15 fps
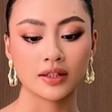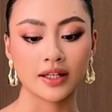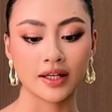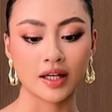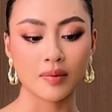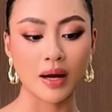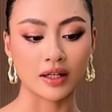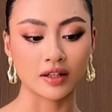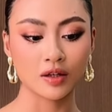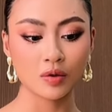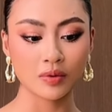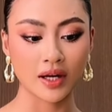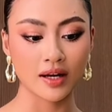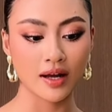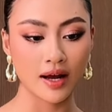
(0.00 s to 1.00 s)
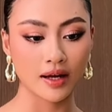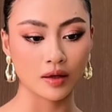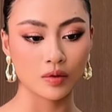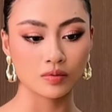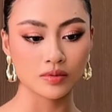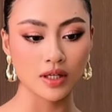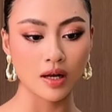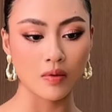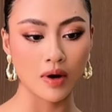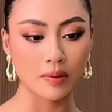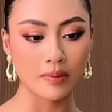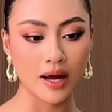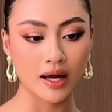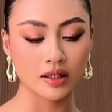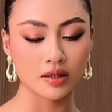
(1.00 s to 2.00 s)
thì cái bản thân lúc đấy là hạnh cũng rất là
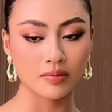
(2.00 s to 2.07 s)
hoang mang